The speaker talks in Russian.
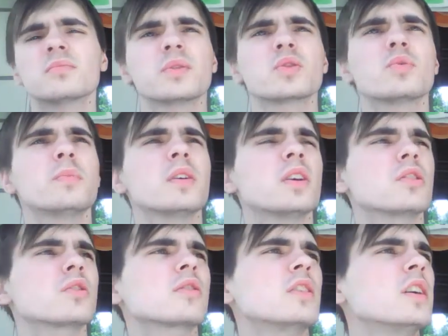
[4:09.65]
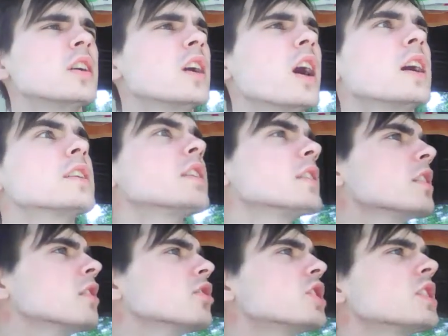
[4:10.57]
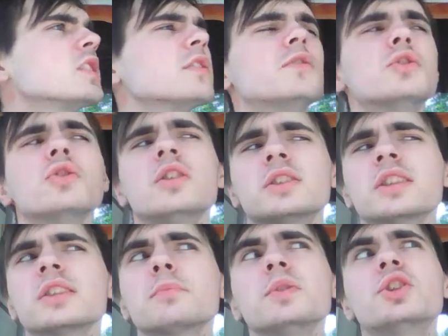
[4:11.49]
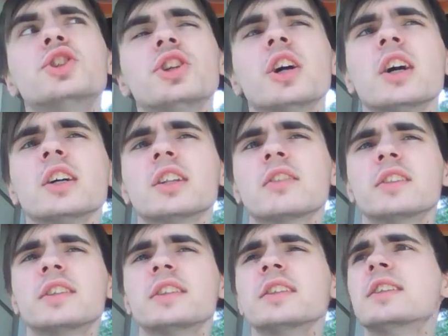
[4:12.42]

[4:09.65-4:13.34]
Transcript: покупают. Она должна это все и распечатывать,